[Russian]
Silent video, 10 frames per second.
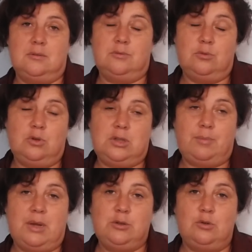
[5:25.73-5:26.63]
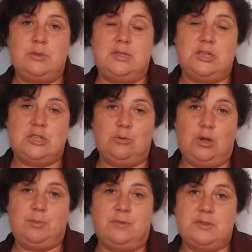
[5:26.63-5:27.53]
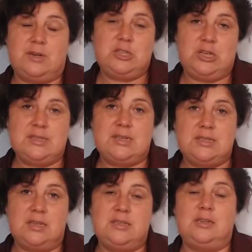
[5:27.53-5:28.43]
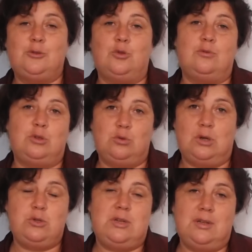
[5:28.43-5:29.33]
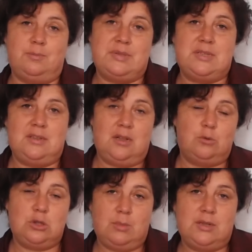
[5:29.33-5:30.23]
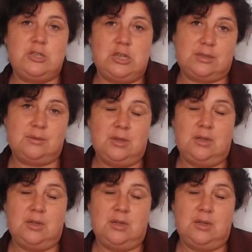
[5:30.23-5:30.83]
Вот, а потом, значит, ну как бы возвращаясь назад, те, кто его туда усиленно посылал, уже молчат.